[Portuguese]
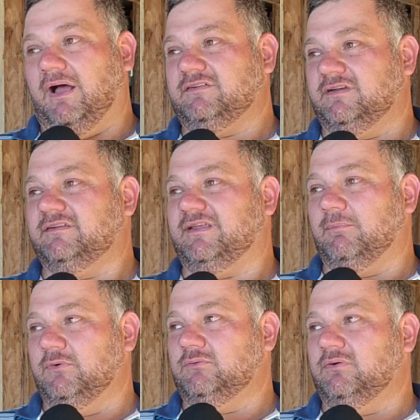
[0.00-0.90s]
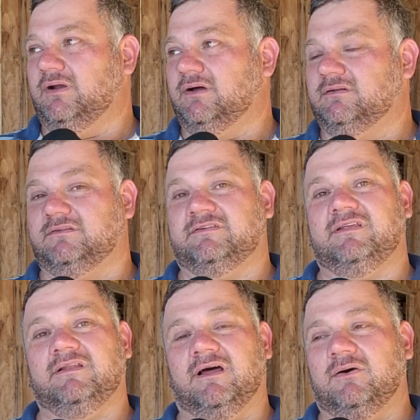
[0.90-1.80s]
a chance é muito grande.
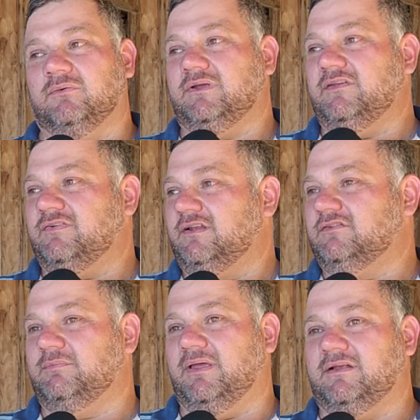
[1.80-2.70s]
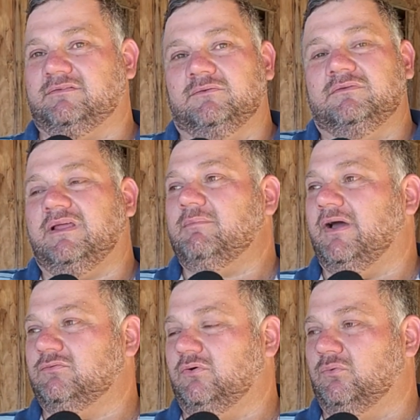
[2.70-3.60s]
Se não, infelizmente, não tem
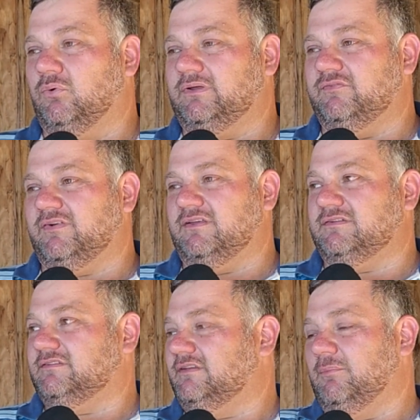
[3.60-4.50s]
mais o, o que fazer.